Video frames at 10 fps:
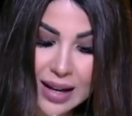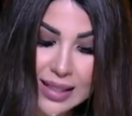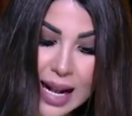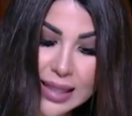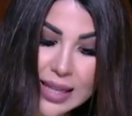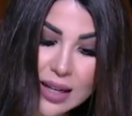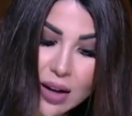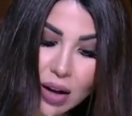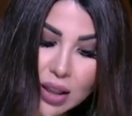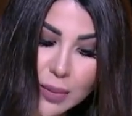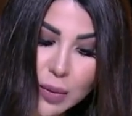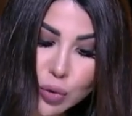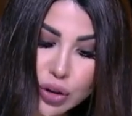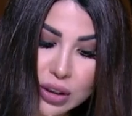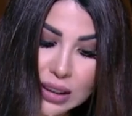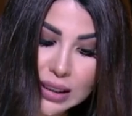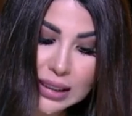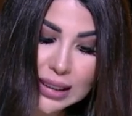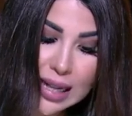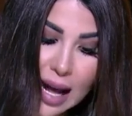رسالتي لنقيب
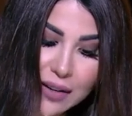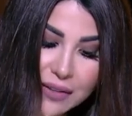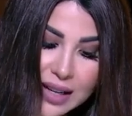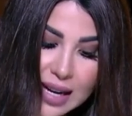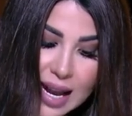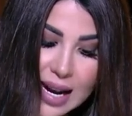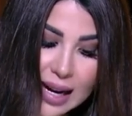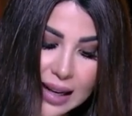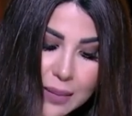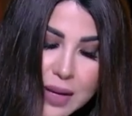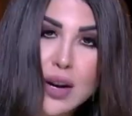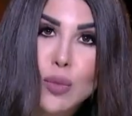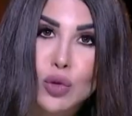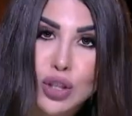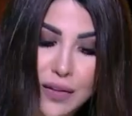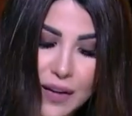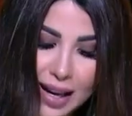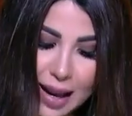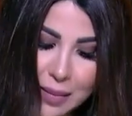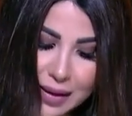الموسيقيين الفنان الكبير مصطفى
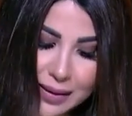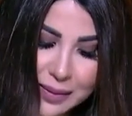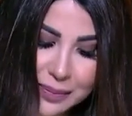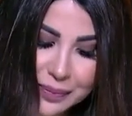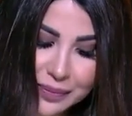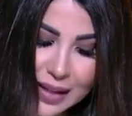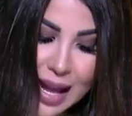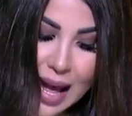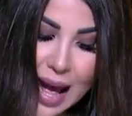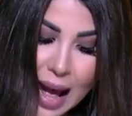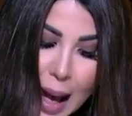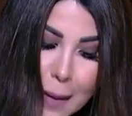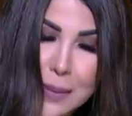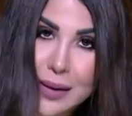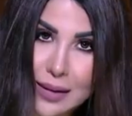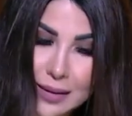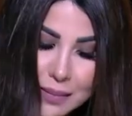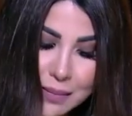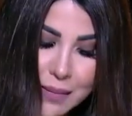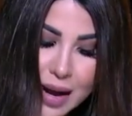كامل قبل
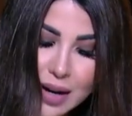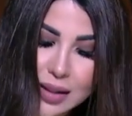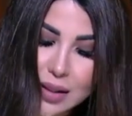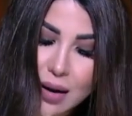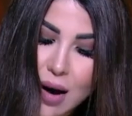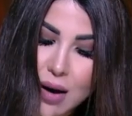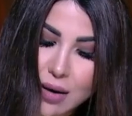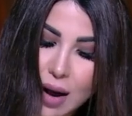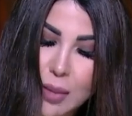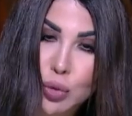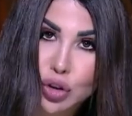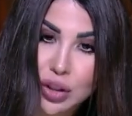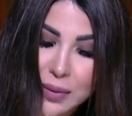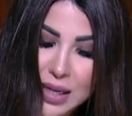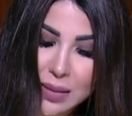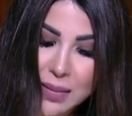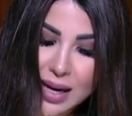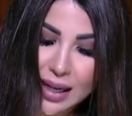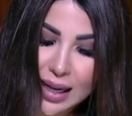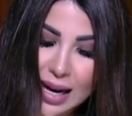منع صغار المطربين
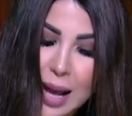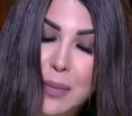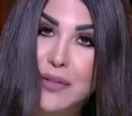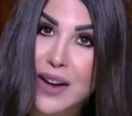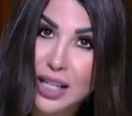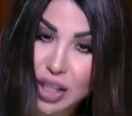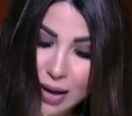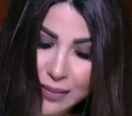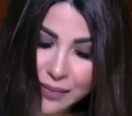من الغناء بفلاشه